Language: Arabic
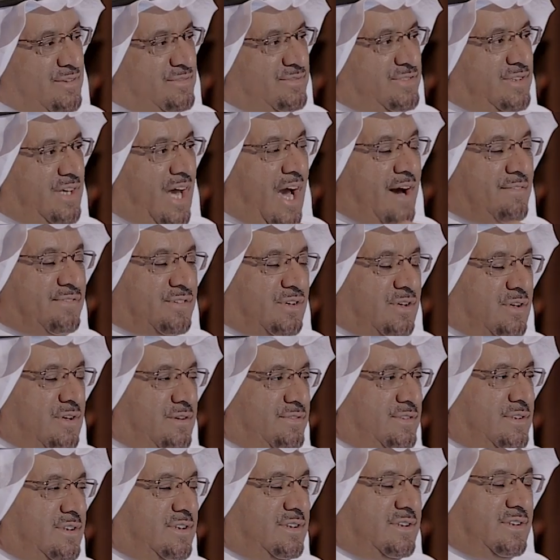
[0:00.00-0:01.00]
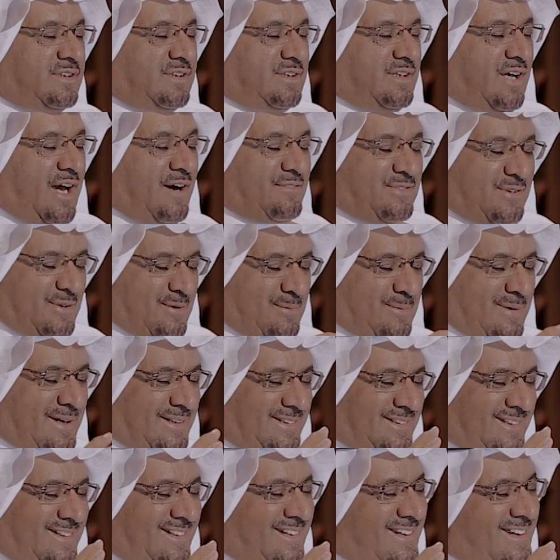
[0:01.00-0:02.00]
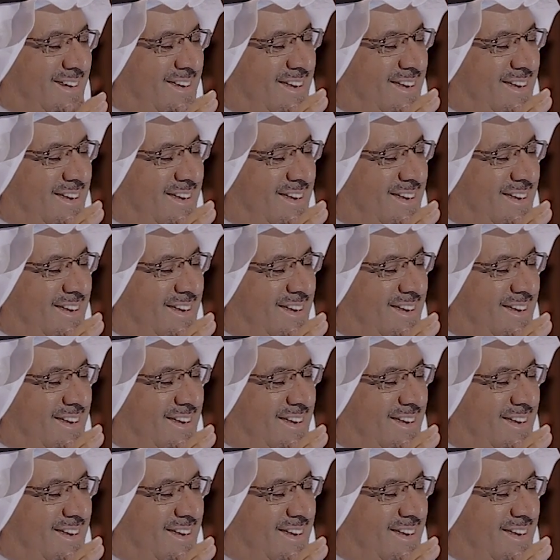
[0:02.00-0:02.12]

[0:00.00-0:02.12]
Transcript: في حفر في حفر الباطن